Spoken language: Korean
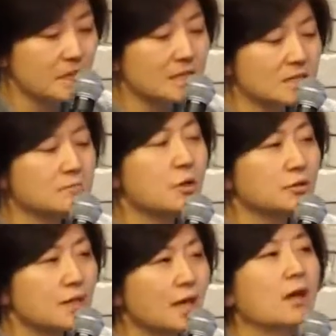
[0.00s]

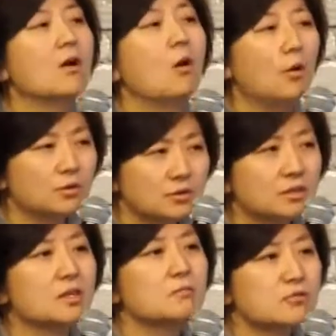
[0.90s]
시면에
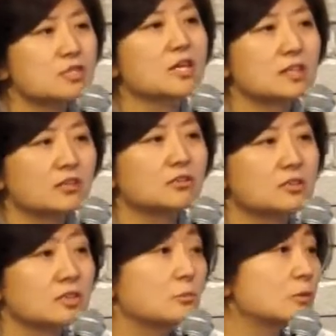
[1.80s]
어디에 문제가
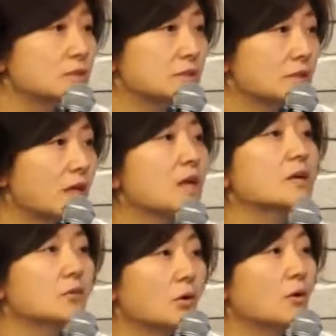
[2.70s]
생겼는지를 보시는
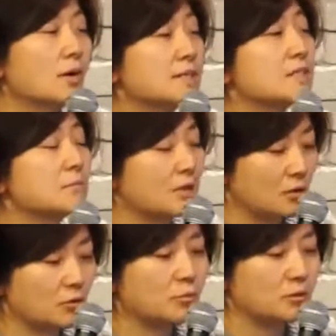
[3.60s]
게 더
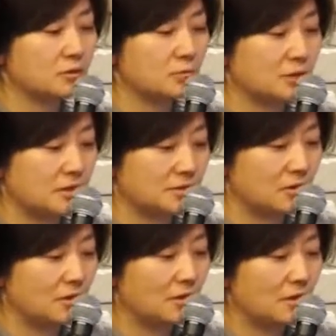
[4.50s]
핵심이라고 보시면
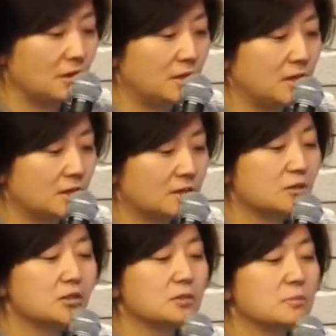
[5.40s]
되죠.
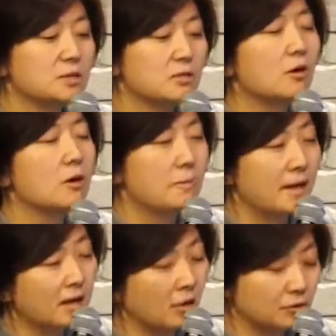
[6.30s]
그런 의미에서
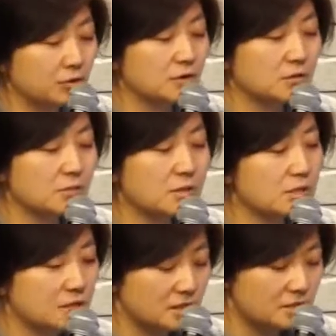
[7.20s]
배가 어떤
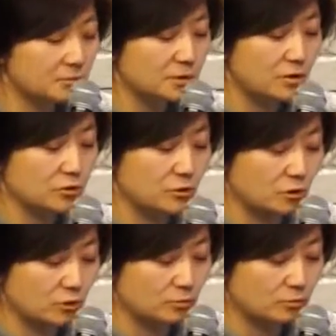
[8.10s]
의미인지 질문해
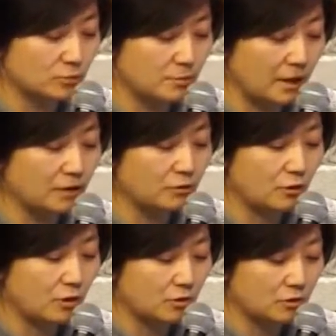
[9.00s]
주셨던 분
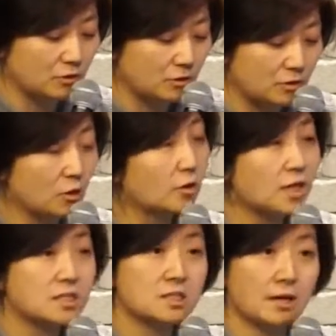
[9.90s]
메일로요. 여기
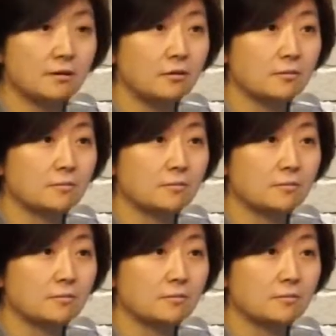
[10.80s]
계시나요?